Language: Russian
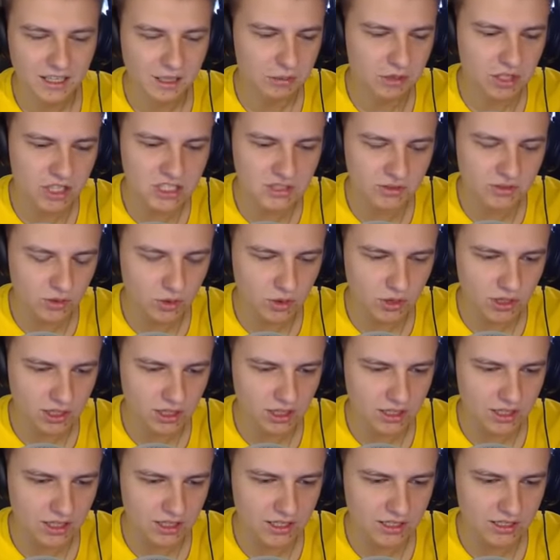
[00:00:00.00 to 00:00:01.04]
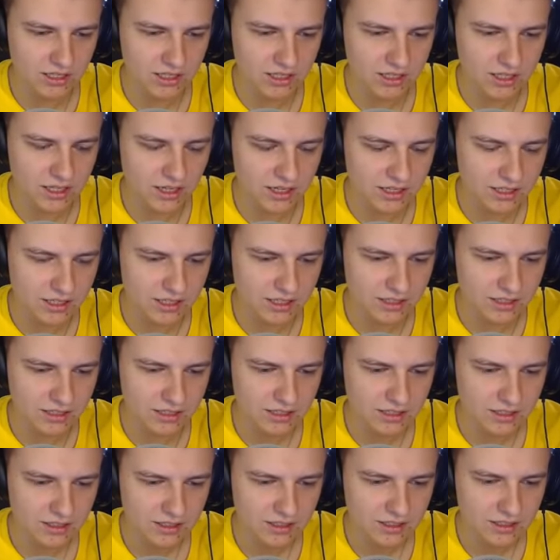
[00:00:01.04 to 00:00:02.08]
Именно звук лагает, игра нет.
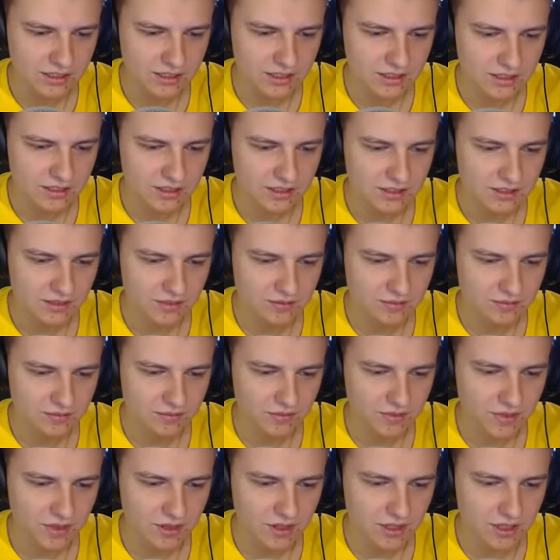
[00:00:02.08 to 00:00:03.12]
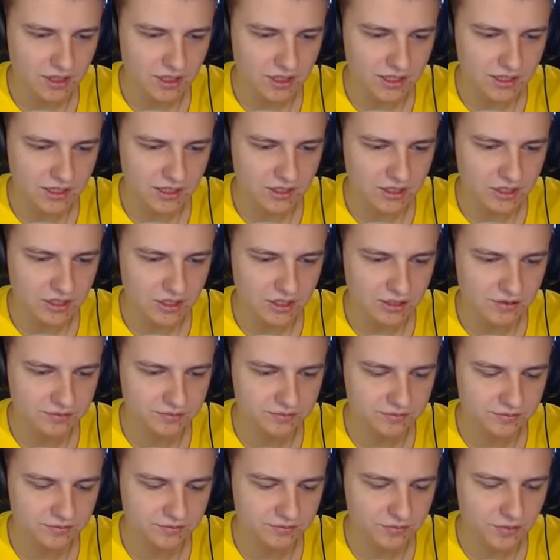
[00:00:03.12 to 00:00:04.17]
Так, отлично.
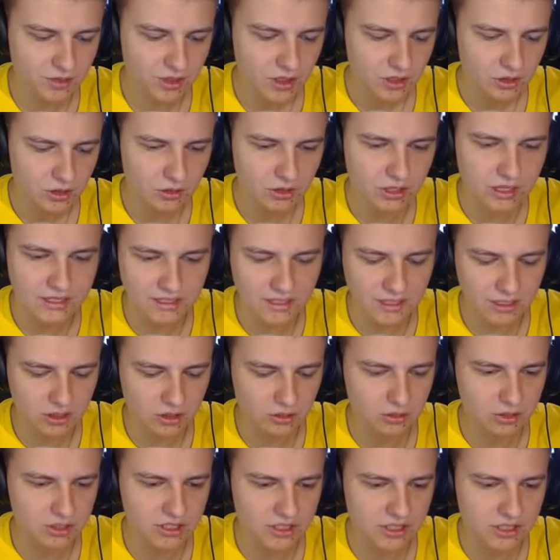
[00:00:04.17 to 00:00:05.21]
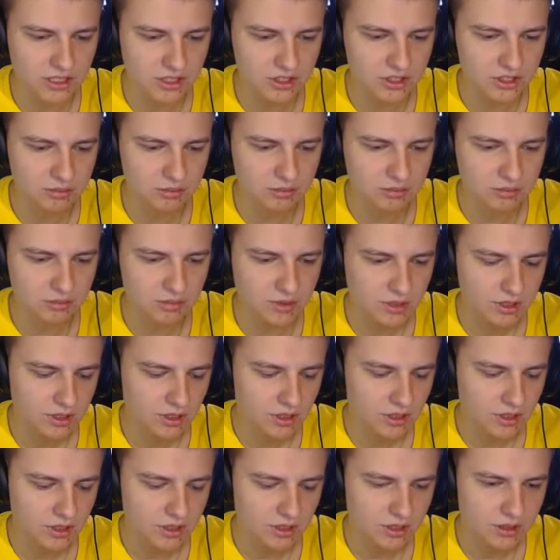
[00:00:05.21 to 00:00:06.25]
Ну ладно, я думаю, затащим.
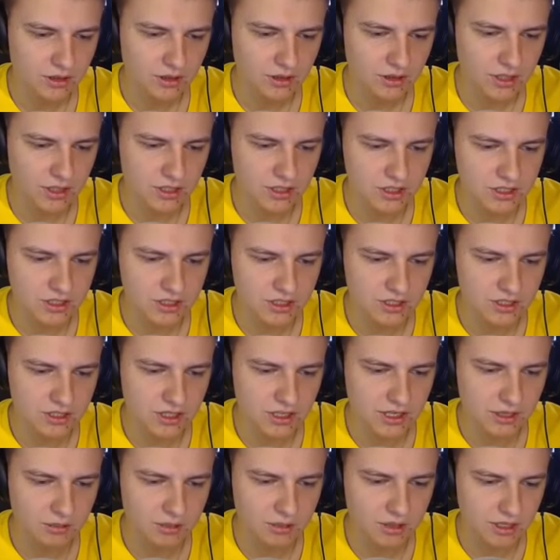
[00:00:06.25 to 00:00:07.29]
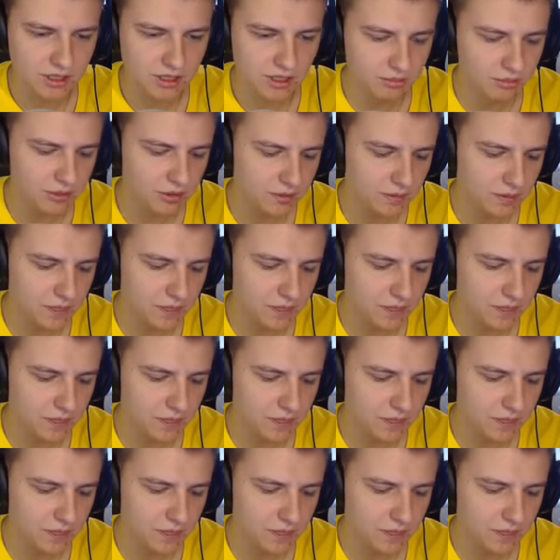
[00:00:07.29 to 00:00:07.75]
Даже с такими лагами.